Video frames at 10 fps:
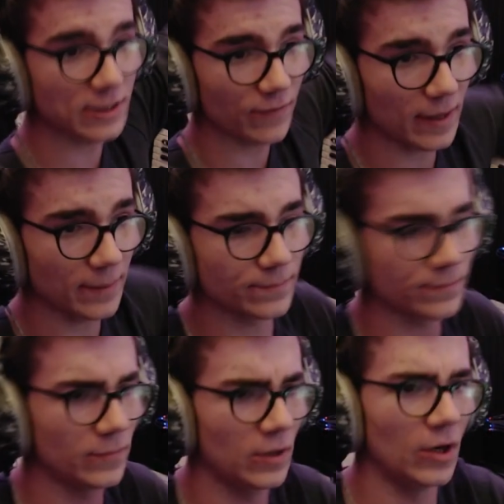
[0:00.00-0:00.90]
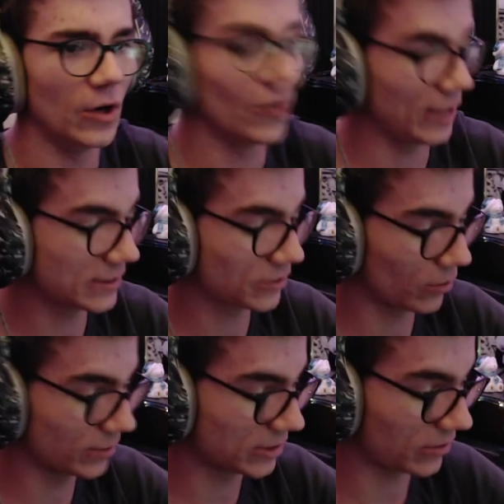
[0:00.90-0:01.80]
war. Und jetzt
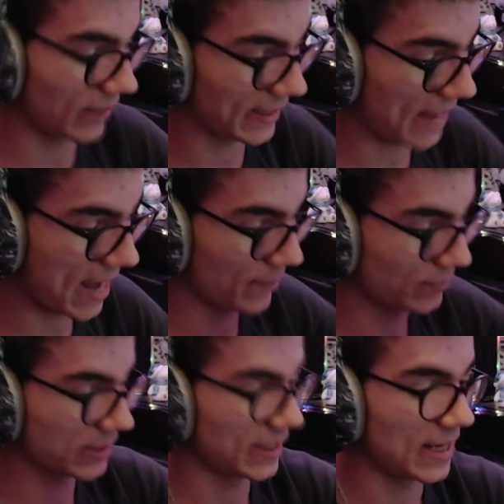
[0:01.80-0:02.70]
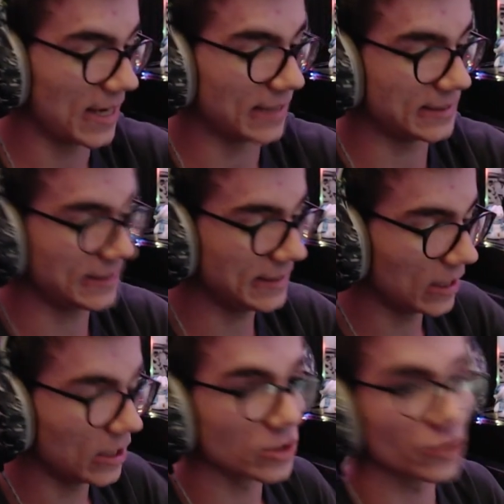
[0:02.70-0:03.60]
kommen zwei Cams, die
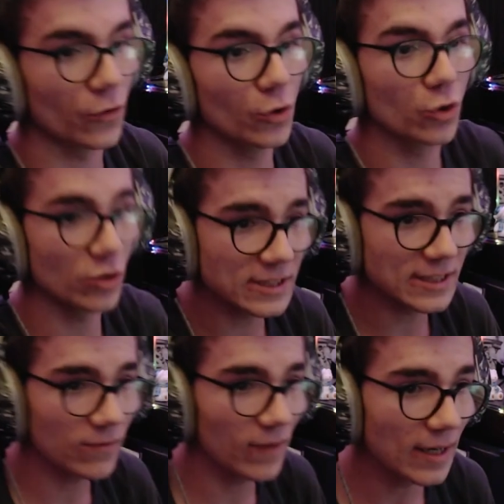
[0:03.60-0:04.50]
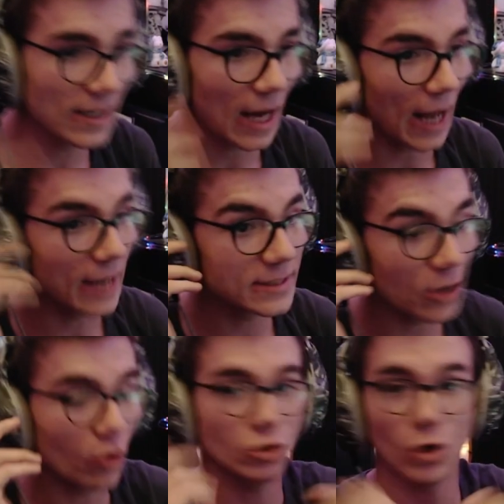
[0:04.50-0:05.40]
sowohl günstig waren als
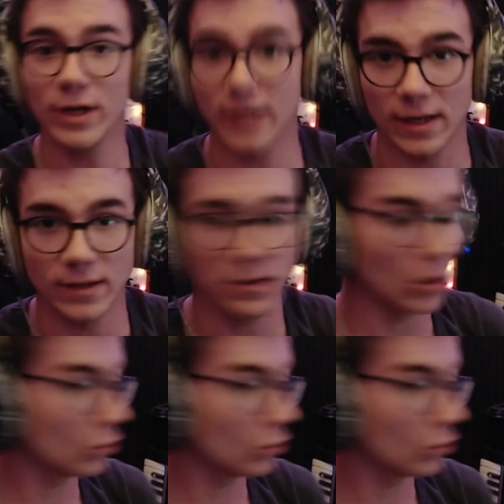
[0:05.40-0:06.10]
auch teurer und